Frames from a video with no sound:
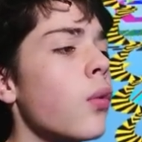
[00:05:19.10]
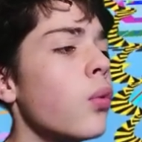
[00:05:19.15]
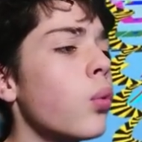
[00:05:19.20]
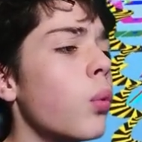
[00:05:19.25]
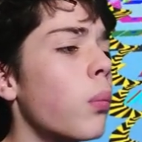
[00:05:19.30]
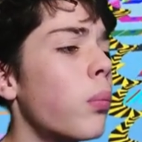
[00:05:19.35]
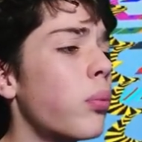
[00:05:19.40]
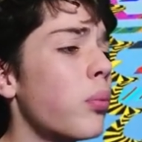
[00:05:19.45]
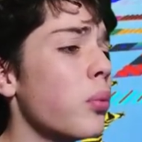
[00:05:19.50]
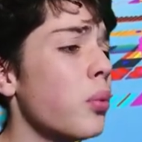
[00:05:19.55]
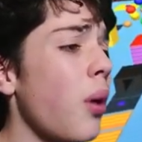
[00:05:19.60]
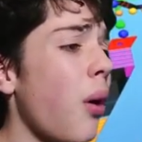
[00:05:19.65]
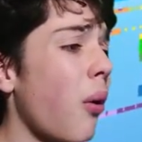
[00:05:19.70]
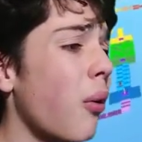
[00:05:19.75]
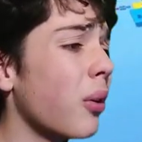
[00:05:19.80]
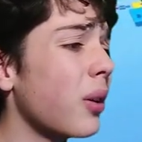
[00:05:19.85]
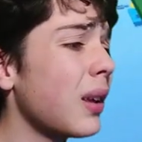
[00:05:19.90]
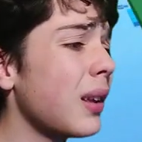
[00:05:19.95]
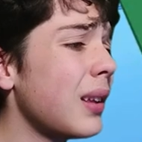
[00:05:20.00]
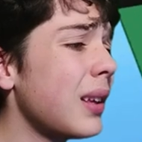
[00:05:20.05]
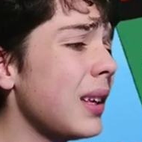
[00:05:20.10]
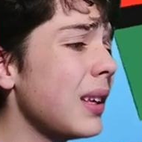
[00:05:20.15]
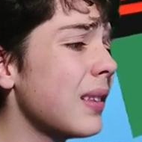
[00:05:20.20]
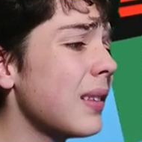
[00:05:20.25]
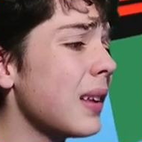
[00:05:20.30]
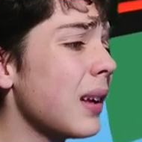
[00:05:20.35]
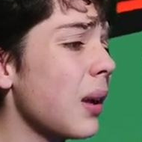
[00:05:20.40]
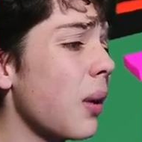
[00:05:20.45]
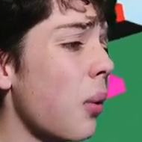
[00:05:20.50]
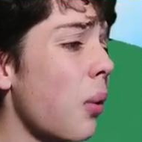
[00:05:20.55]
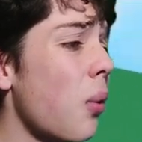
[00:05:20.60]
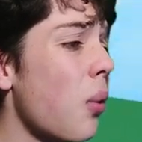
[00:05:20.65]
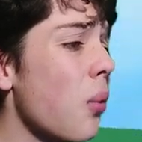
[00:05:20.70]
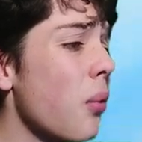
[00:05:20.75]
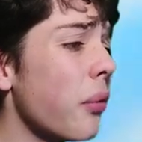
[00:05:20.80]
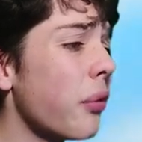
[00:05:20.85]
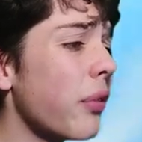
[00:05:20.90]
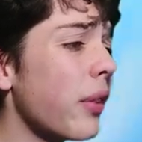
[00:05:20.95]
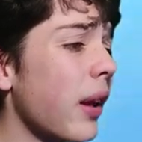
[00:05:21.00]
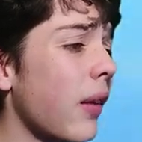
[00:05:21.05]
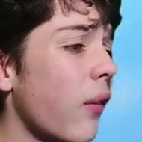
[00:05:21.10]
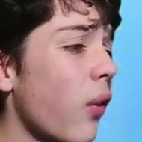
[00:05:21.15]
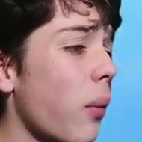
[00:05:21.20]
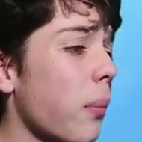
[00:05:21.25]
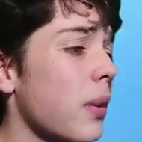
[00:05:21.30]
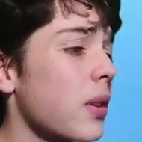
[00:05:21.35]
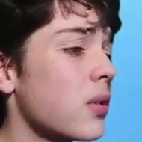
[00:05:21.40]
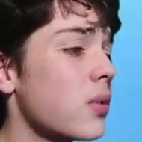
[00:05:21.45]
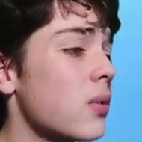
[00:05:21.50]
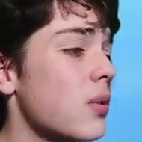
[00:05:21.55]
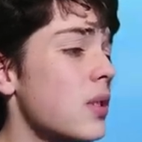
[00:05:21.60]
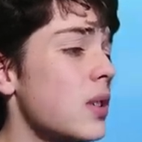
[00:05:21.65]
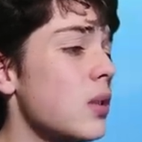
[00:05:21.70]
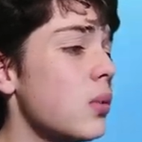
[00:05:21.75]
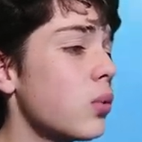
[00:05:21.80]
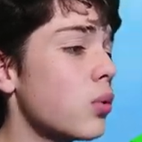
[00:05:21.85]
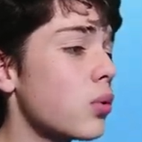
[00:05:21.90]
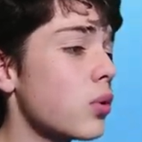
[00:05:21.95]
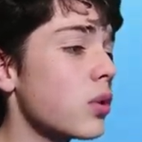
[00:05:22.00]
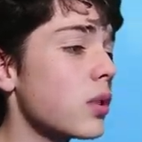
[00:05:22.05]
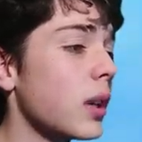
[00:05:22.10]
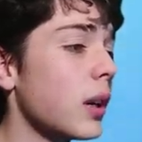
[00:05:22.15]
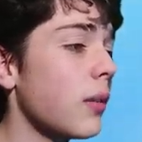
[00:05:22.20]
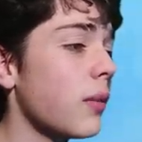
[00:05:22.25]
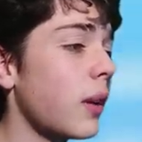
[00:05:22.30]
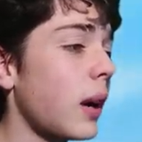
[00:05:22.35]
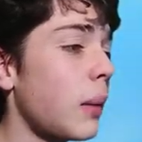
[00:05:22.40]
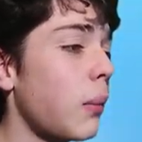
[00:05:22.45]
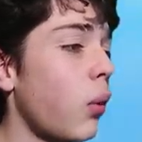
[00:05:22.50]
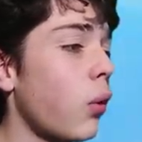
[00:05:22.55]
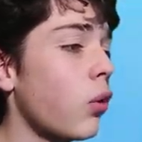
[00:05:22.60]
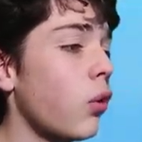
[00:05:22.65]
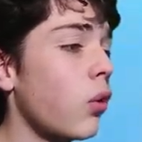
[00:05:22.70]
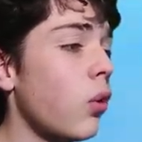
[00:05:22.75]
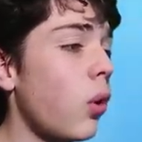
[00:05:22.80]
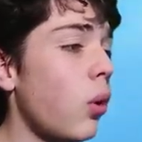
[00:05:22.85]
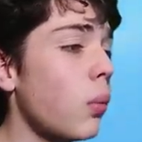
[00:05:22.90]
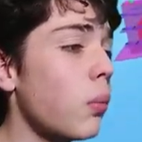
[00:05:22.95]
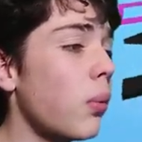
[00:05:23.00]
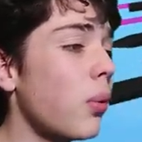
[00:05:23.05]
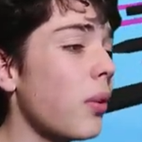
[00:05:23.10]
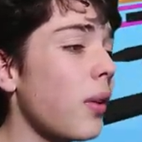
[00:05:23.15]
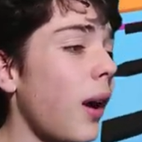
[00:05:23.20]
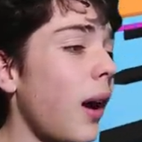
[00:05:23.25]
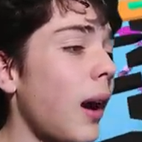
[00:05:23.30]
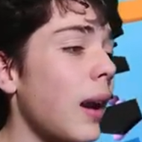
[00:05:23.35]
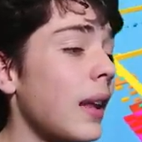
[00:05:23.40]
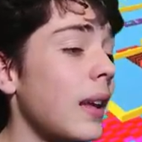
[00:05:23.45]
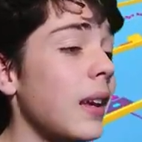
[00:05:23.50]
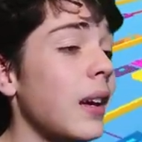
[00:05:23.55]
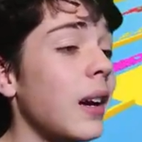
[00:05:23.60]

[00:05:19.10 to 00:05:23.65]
non plus euh, quitter le serveur parce que sinon je serais vraiment dans le beau drap les